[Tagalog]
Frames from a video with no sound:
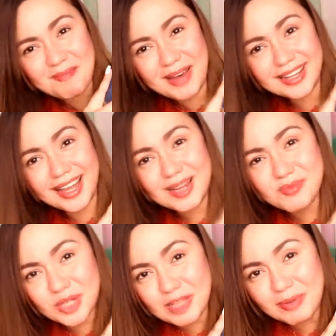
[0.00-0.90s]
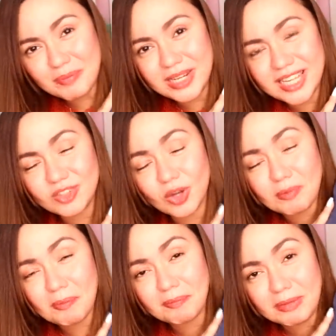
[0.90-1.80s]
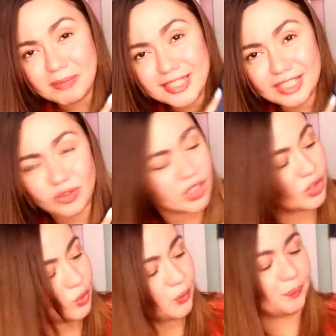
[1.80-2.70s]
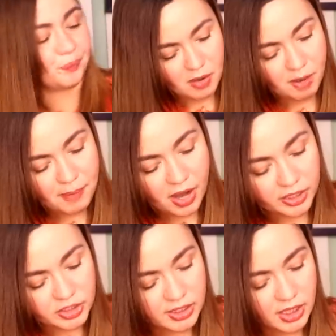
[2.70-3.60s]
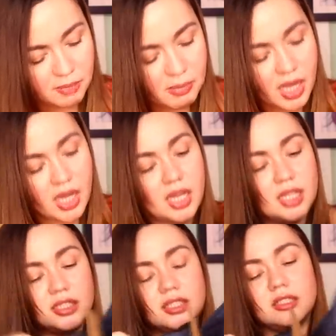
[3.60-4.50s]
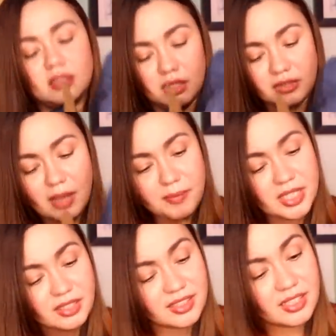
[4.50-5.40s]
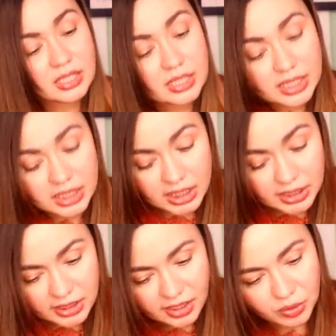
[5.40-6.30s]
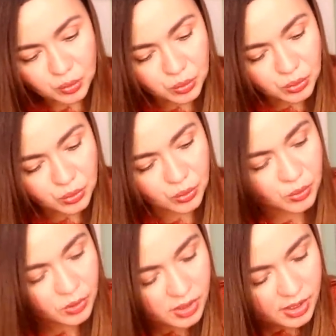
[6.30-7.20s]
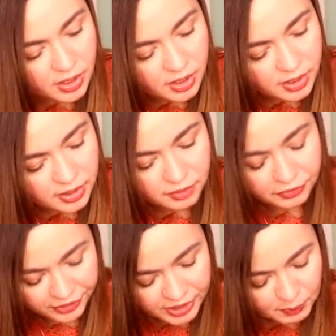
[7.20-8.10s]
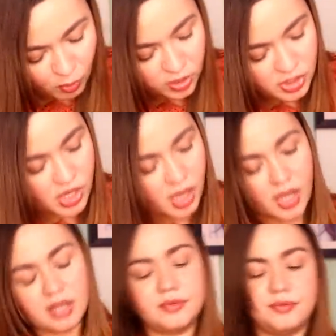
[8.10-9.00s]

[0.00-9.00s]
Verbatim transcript: Para alam ko na yung pipilian ko at mapagbibigyan ko nito. Mga packet siya sa labas. Ang dami niyang hidden ano. In fairness, bongga siya ha.